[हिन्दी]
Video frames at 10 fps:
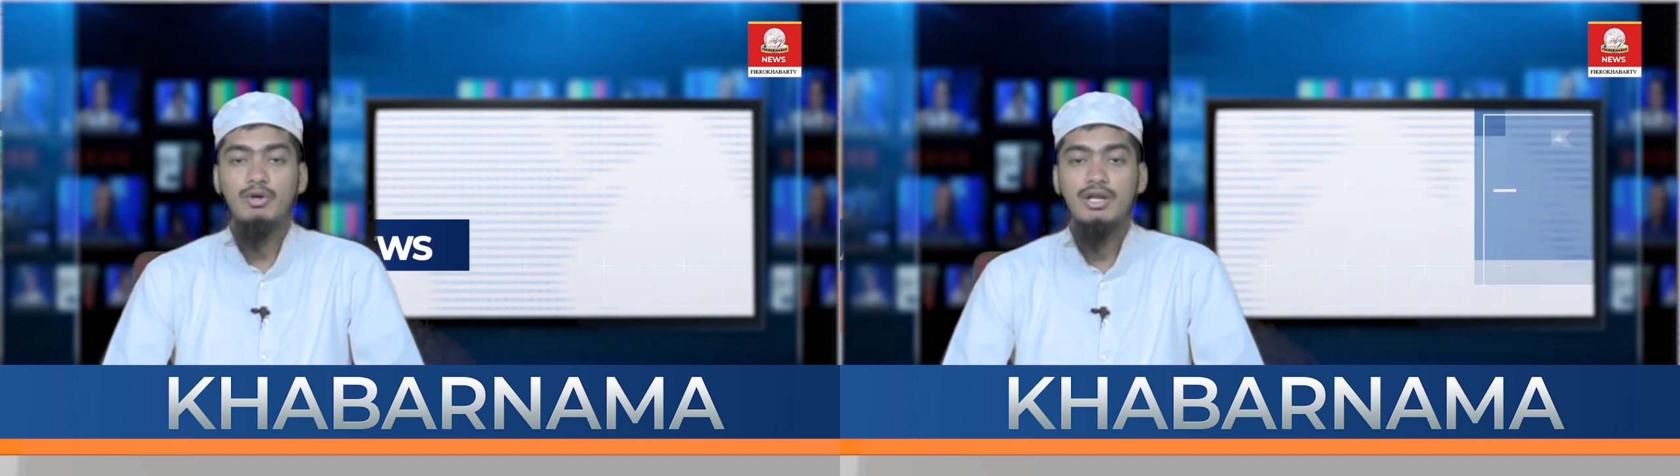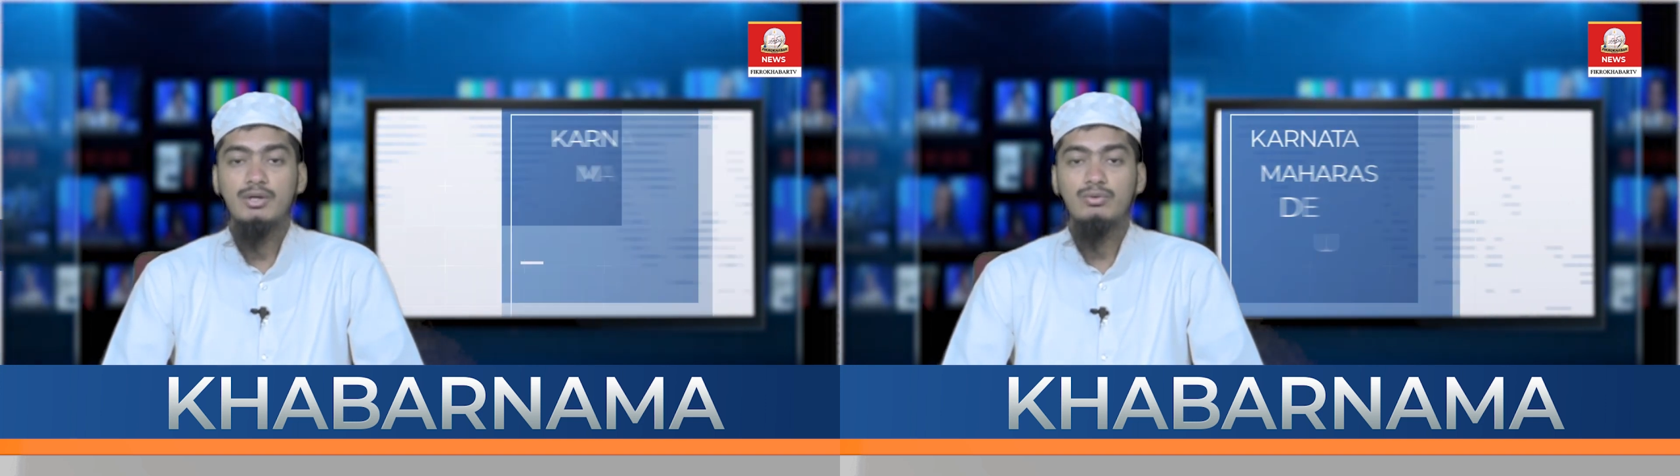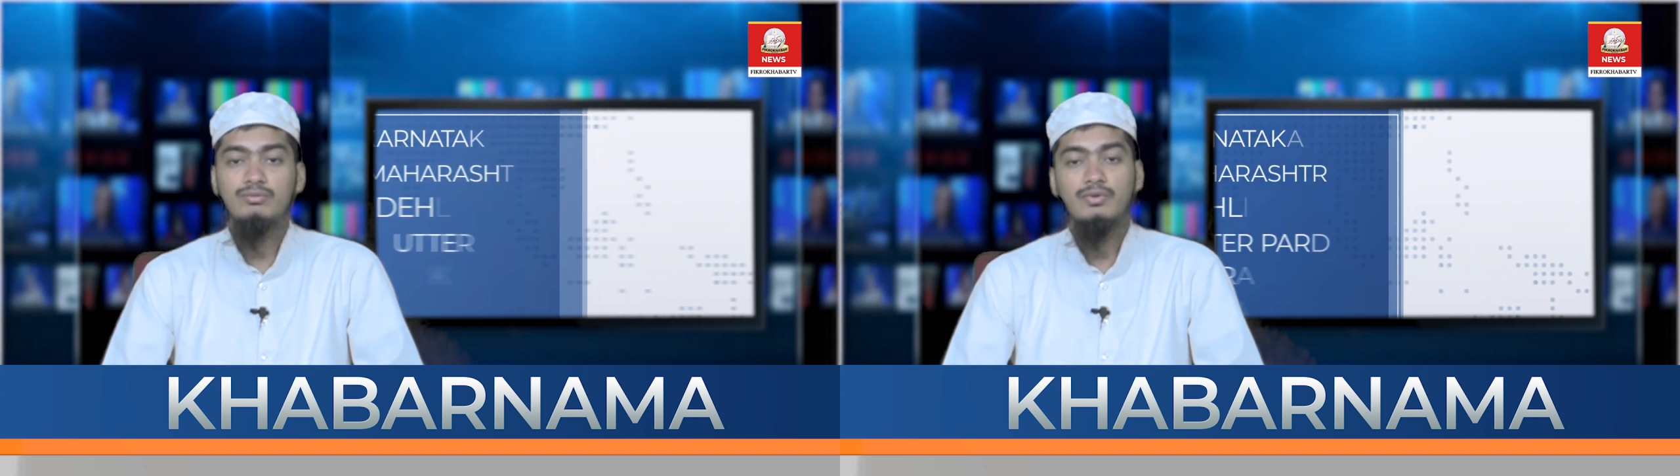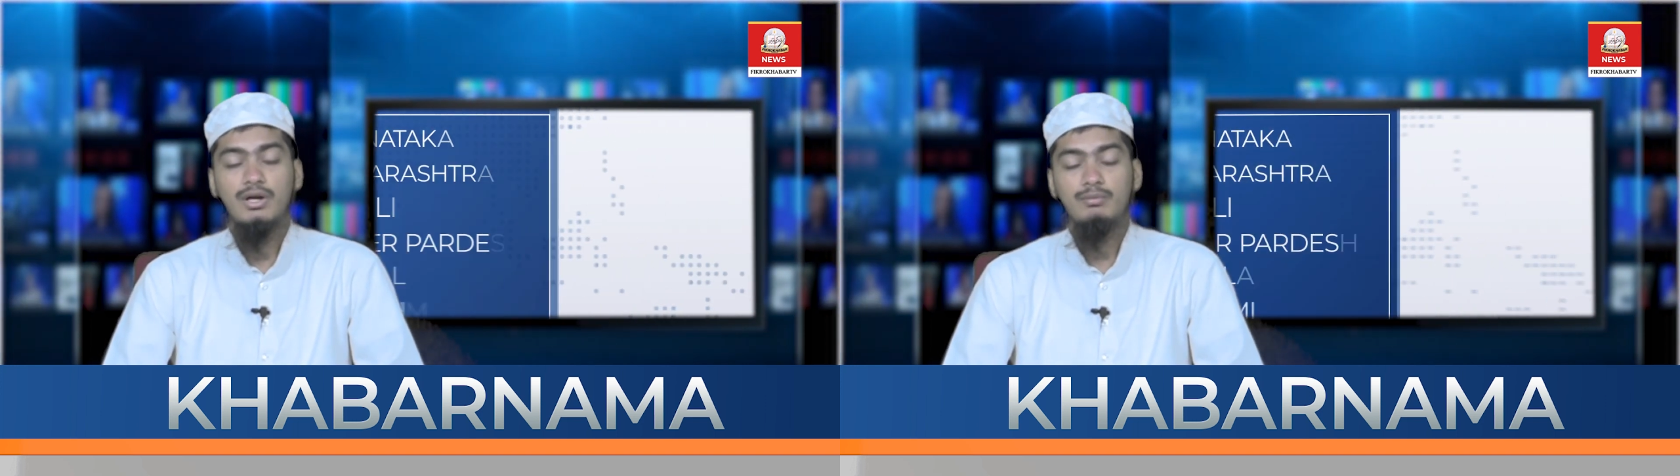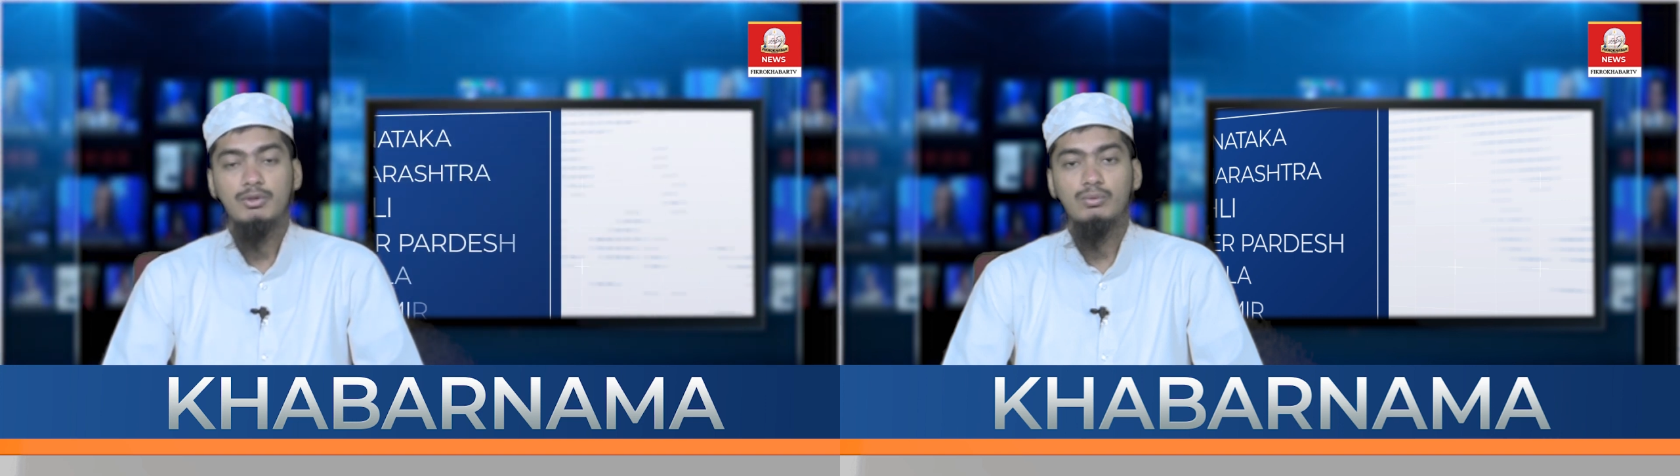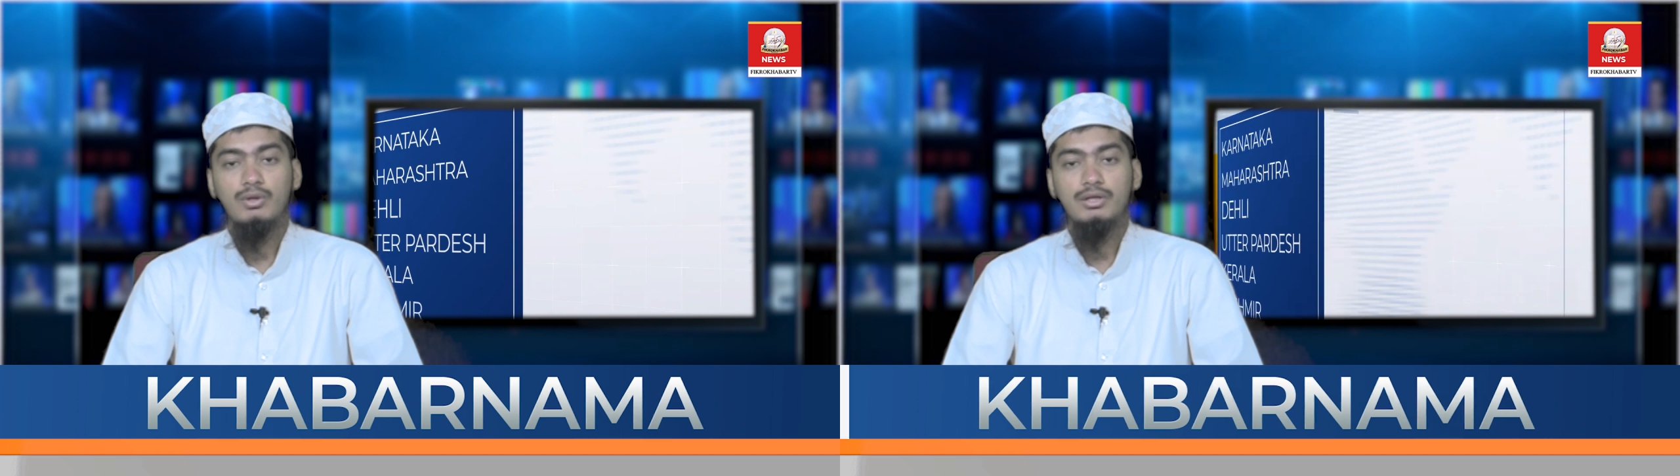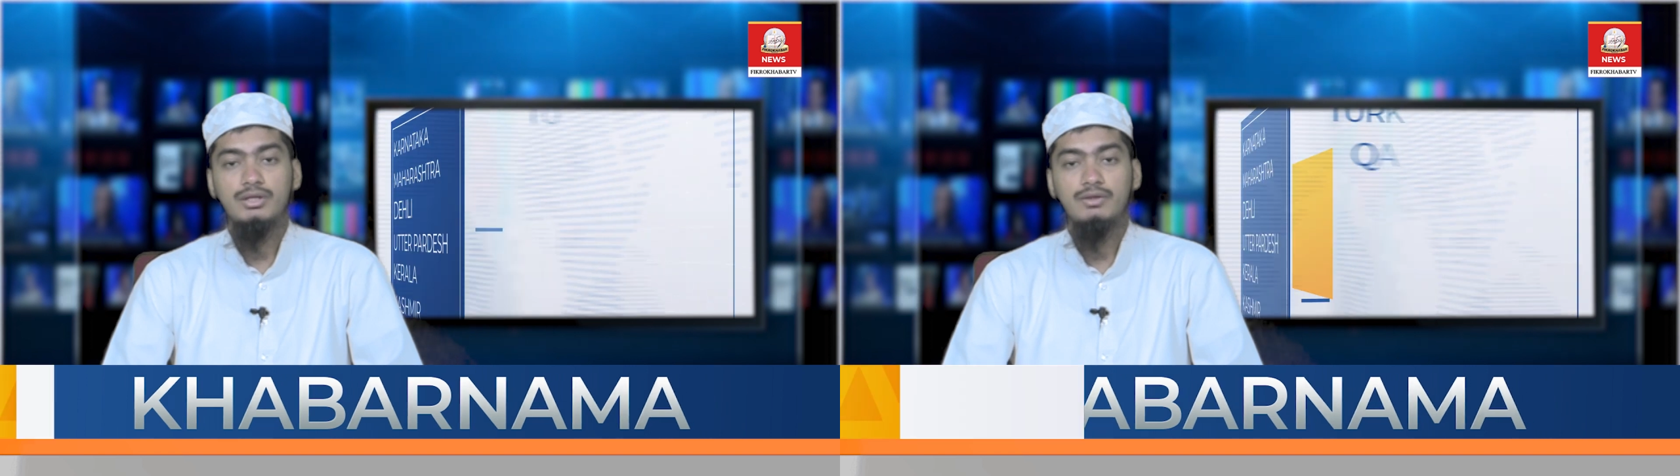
वरहमल